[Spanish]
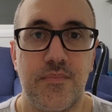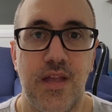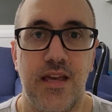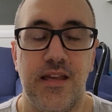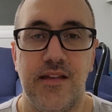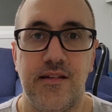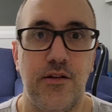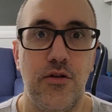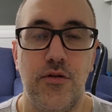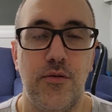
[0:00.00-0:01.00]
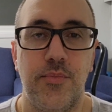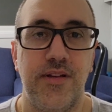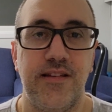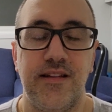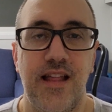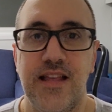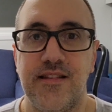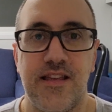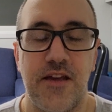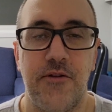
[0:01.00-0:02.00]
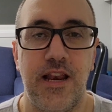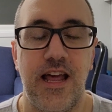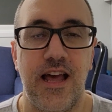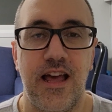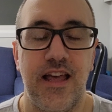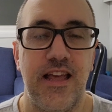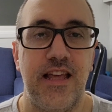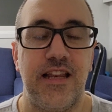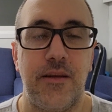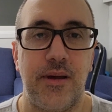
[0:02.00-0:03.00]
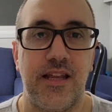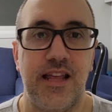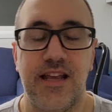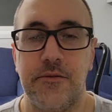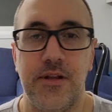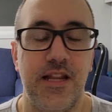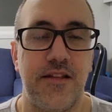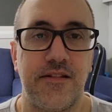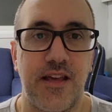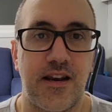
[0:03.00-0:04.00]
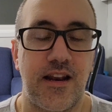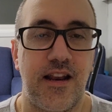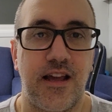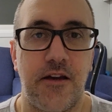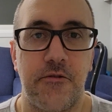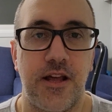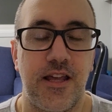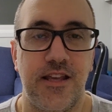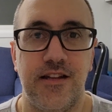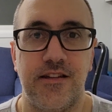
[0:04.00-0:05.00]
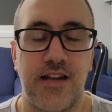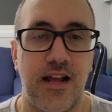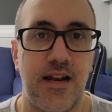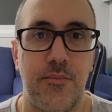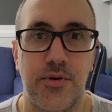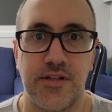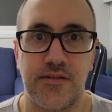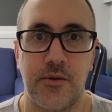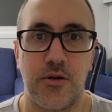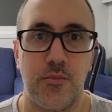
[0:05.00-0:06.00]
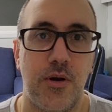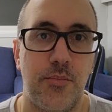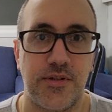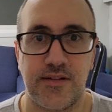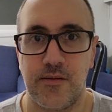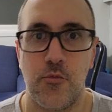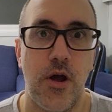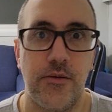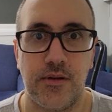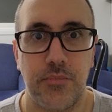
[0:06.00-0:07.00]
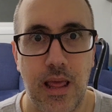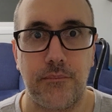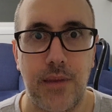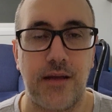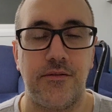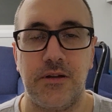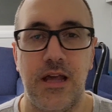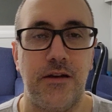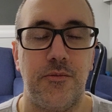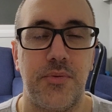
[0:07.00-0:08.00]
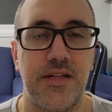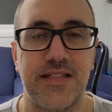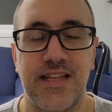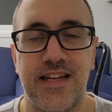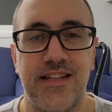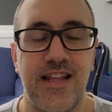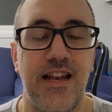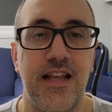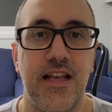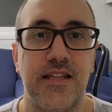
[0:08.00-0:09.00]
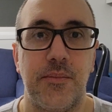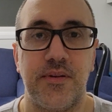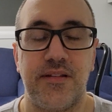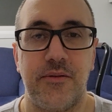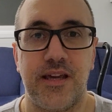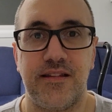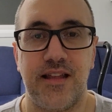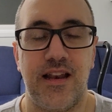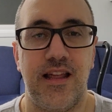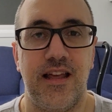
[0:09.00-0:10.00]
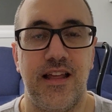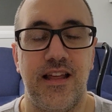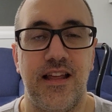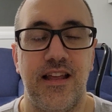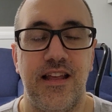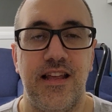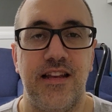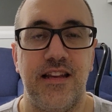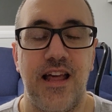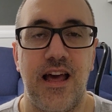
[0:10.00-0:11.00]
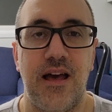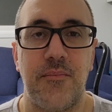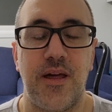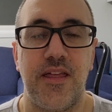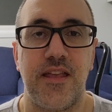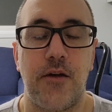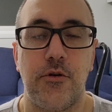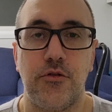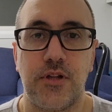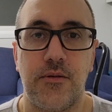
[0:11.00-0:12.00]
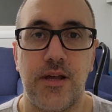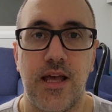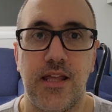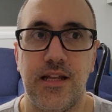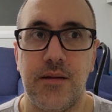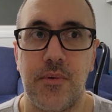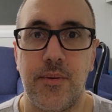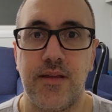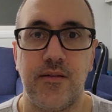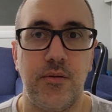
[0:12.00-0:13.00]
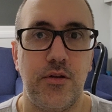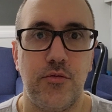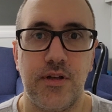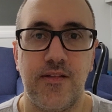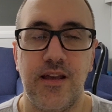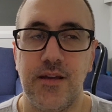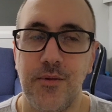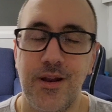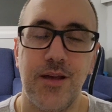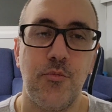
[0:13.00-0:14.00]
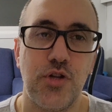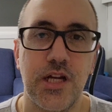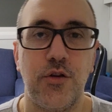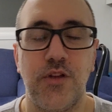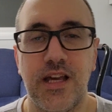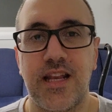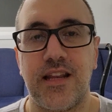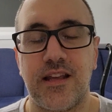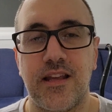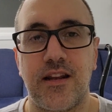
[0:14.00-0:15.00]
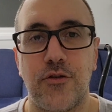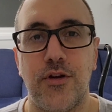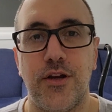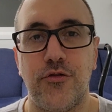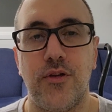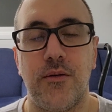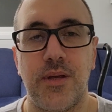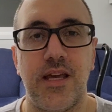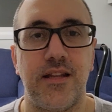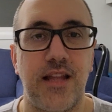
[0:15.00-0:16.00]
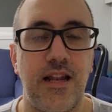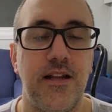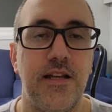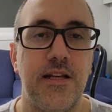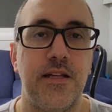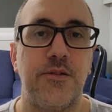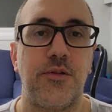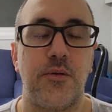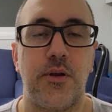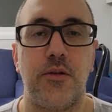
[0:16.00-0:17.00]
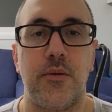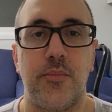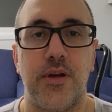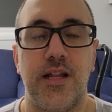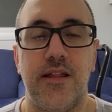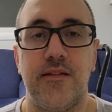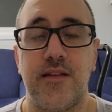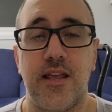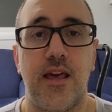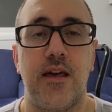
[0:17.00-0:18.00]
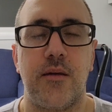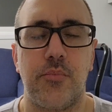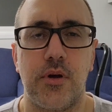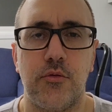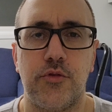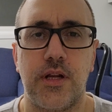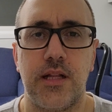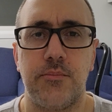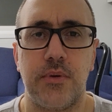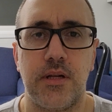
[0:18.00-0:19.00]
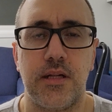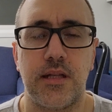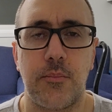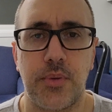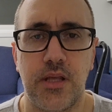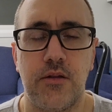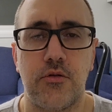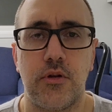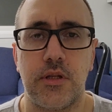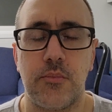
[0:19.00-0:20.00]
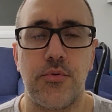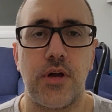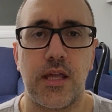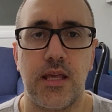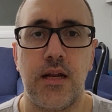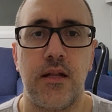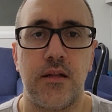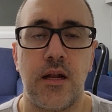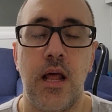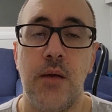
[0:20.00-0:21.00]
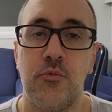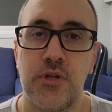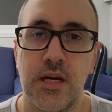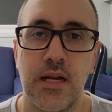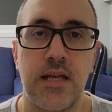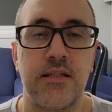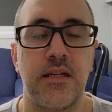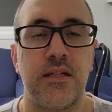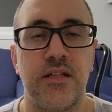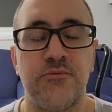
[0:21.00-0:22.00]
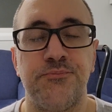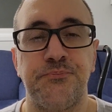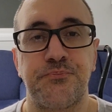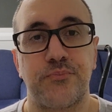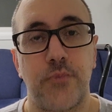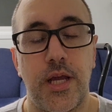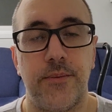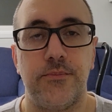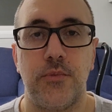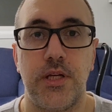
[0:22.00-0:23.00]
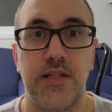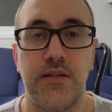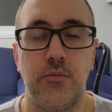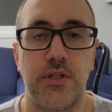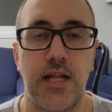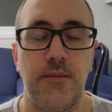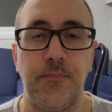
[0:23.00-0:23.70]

ella eh, dice, no, no, puede ser, y se lleva la, máquina de escribir y encierra a la cabra ahí, tranca la puerta y se ve como la puerta se mueve, se black, no puede ser y tal. Después se ve que está la, la ama de llaves otra vez ahí y la mamá dice, y ¿tú qué haces aquí? Hay muchas cosas que, recoger todavía y tal. Entonces, bueno, después le dice ella que pueden usar el, tapiz todo el tiempo que quieran y tal. muchas gracias y es. Bueno, buenísimo y tal.